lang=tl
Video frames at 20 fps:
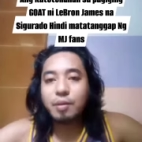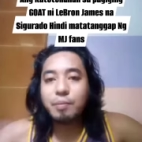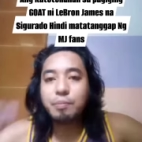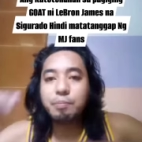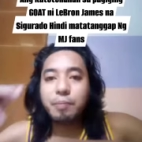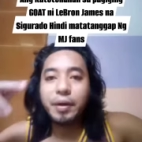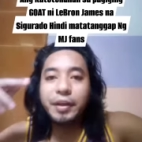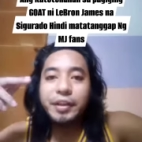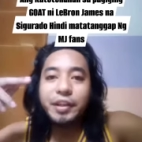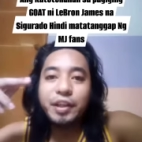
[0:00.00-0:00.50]

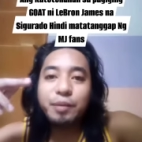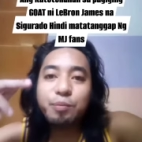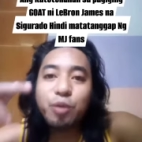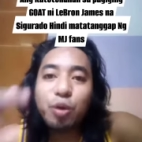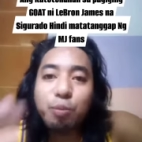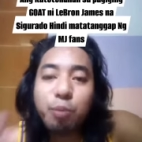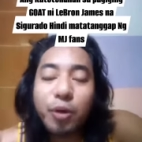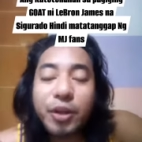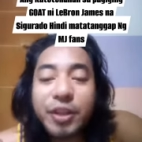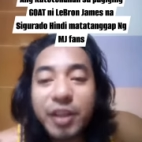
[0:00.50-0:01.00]
may
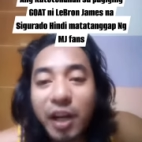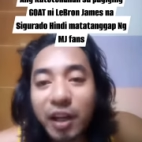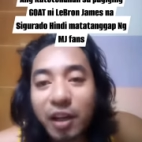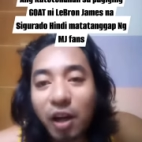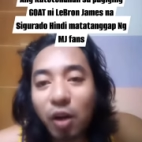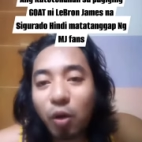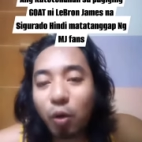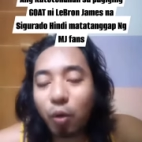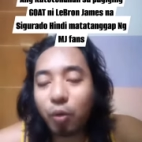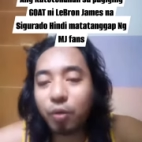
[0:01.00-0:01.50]
ibubunyag
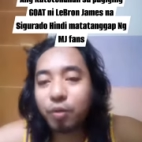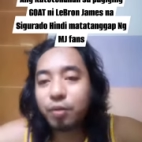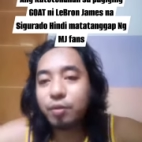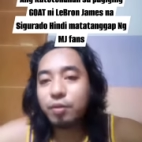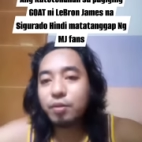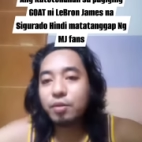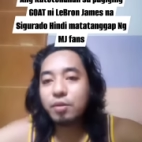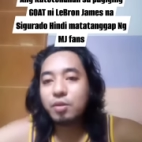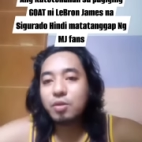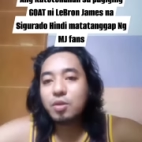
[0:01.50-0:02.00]
ako
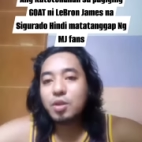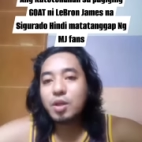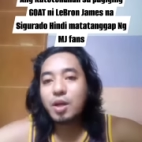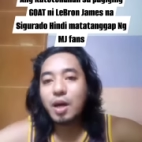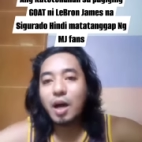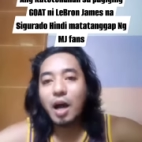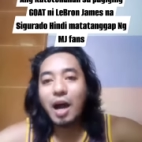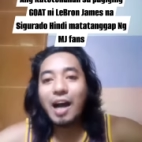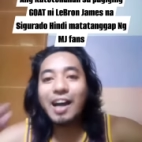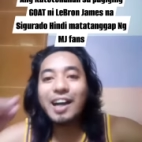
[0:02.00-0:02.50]

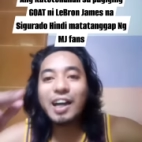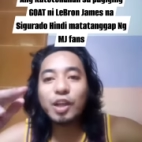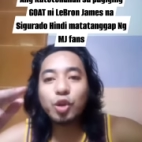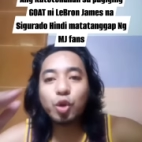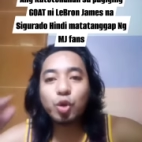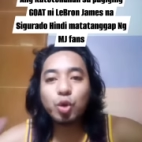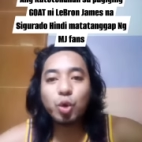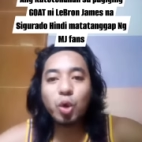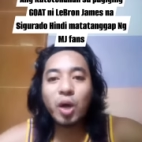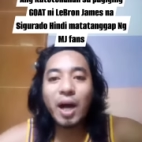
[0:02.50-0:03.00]
ang
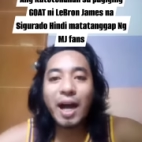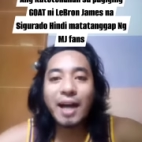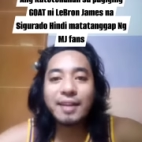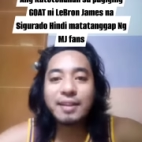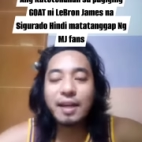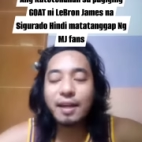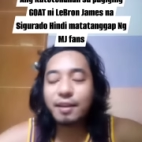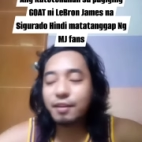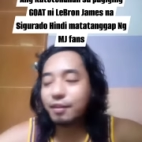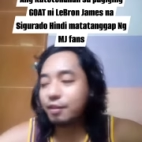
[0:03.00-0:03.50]

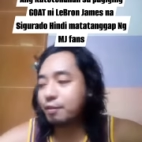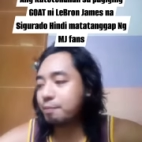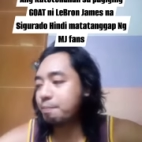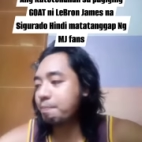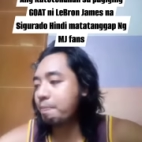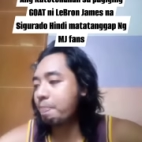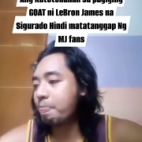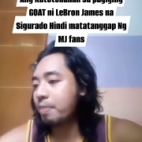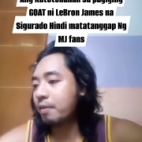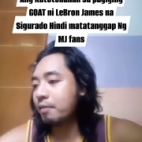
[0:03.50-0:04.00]
katotohanan
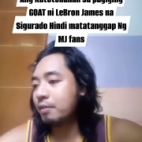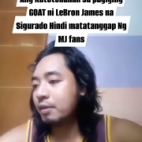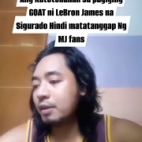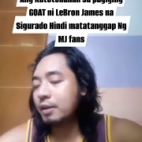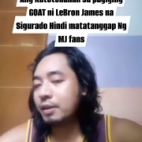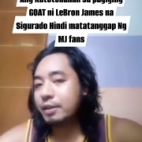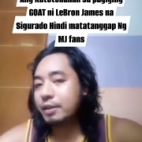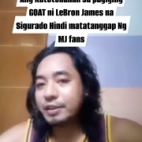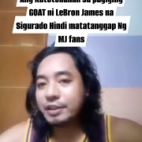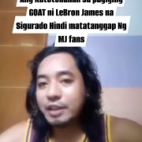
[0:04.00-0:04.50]

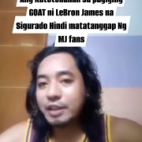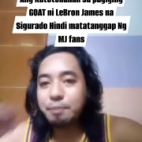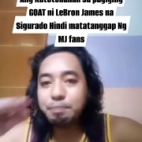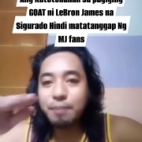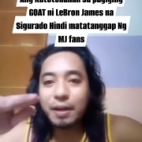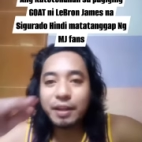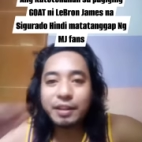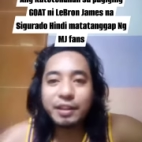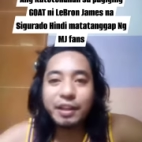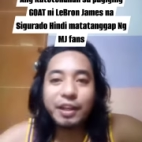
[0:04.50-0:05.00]
sa
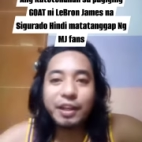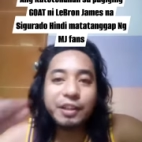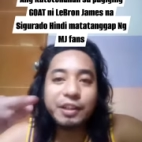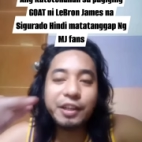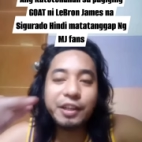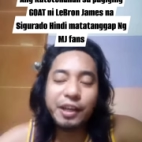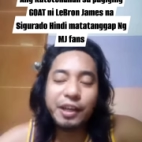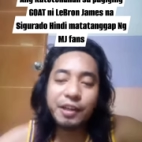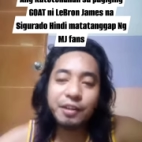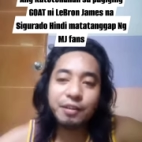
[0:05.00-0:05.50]

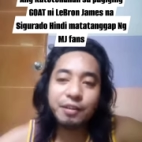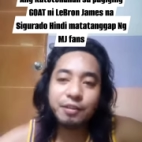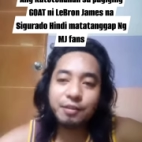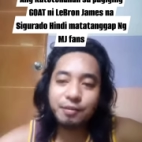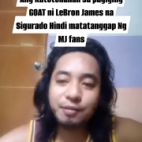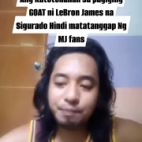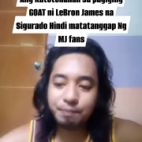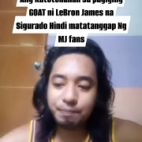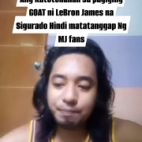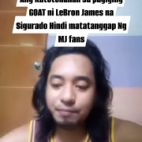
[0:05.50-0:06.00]
pagiging
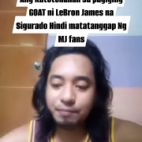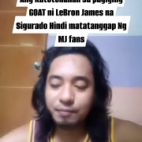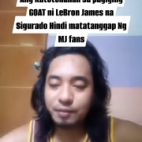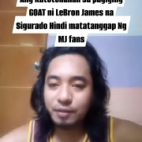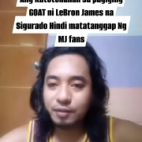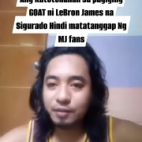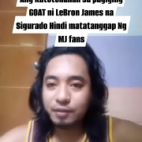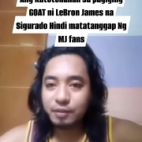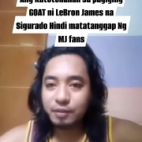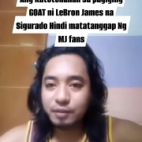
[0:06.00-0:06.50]

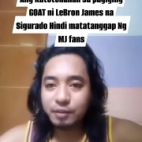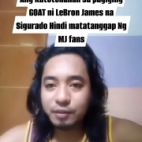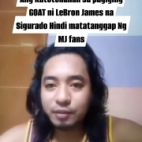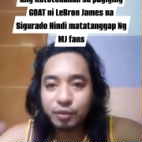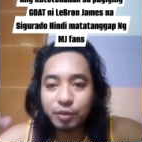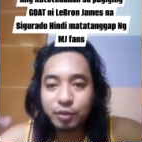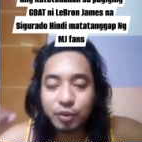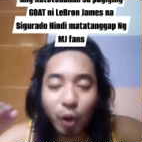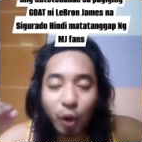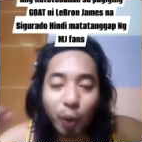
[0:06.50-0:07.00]

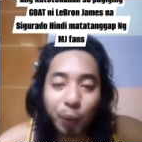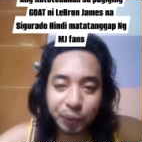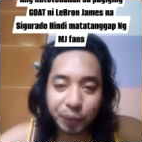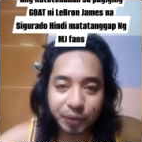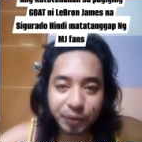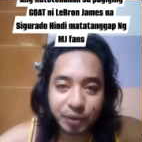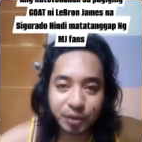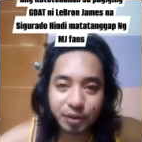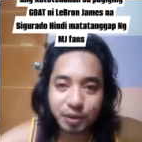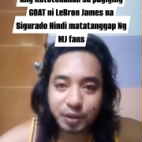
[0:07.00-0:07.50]
GOAT
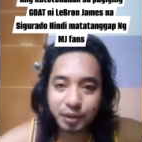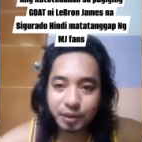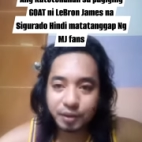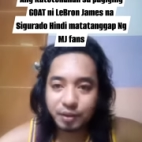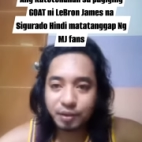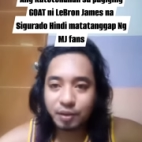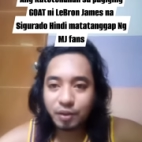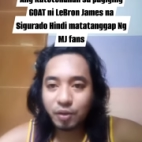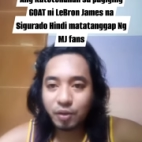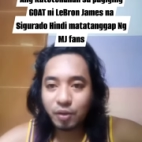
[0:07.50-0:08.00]

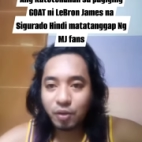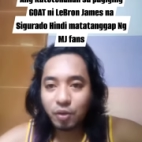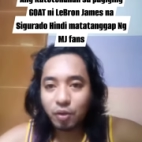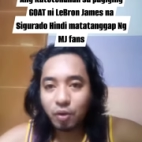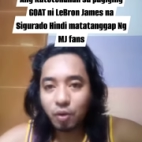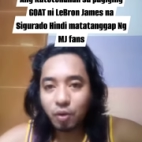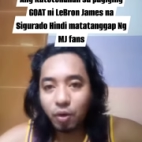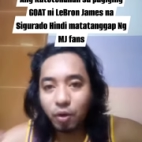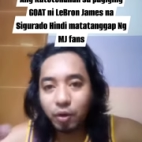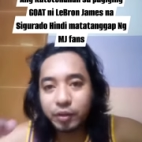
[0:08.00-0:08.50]

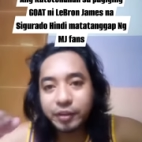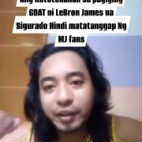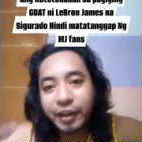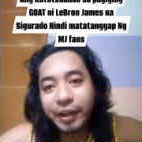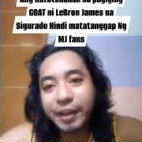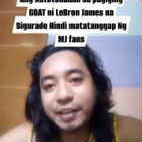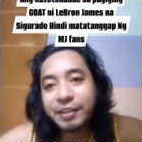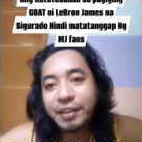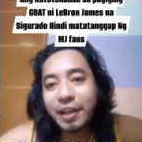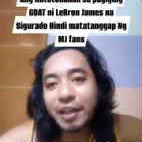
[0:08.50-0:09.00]
o
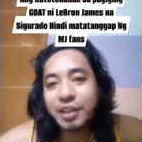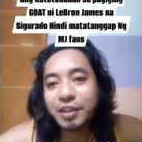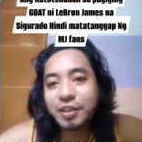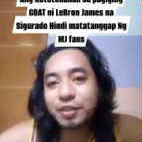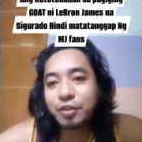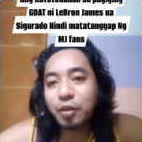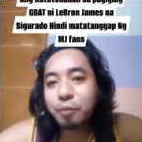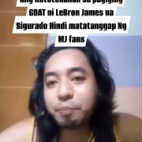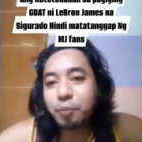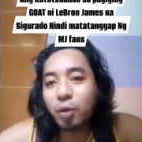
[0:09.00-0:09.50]

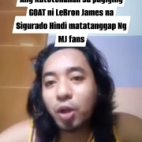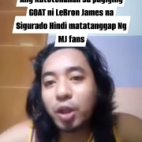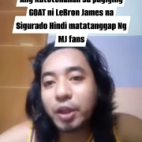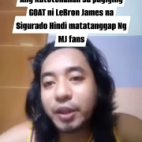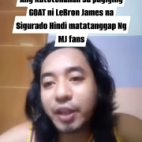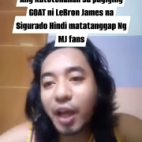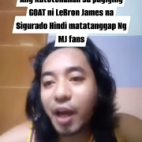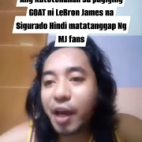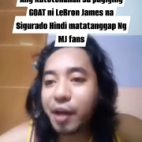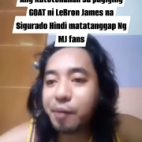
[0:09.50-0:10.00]
greatest of all
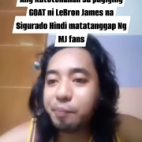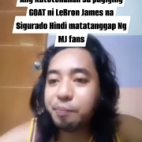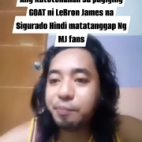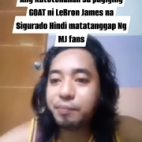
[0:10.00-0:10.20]
time